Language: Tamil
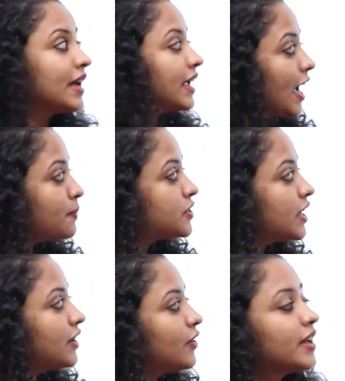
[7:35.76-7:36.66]

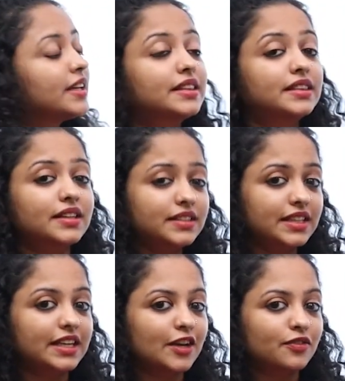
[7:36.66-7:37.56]
கேப்ஷைனோட
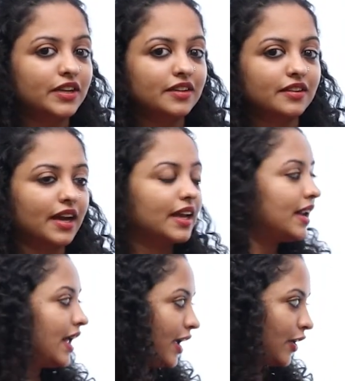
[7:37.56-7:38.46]
தேர்ட்டி டே ஃப்ரீ ட்ரையல்
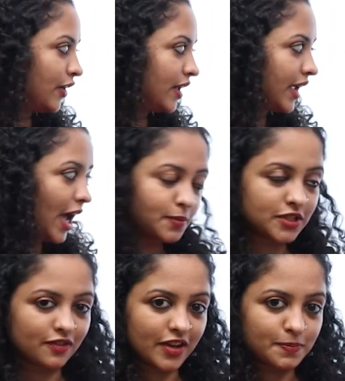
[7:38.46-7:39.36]
எங்களோட
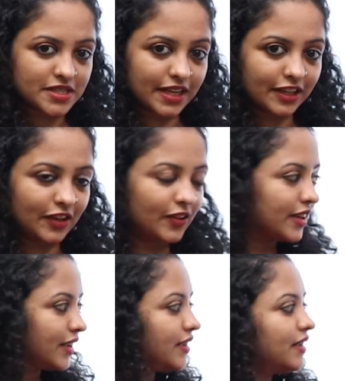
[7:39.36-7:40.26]
கேப்ஷைன் வெப்சைட்லேயும்
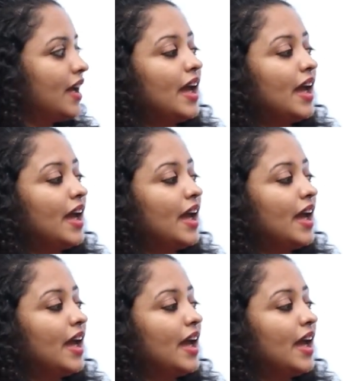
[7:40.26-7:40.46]
இருக்குது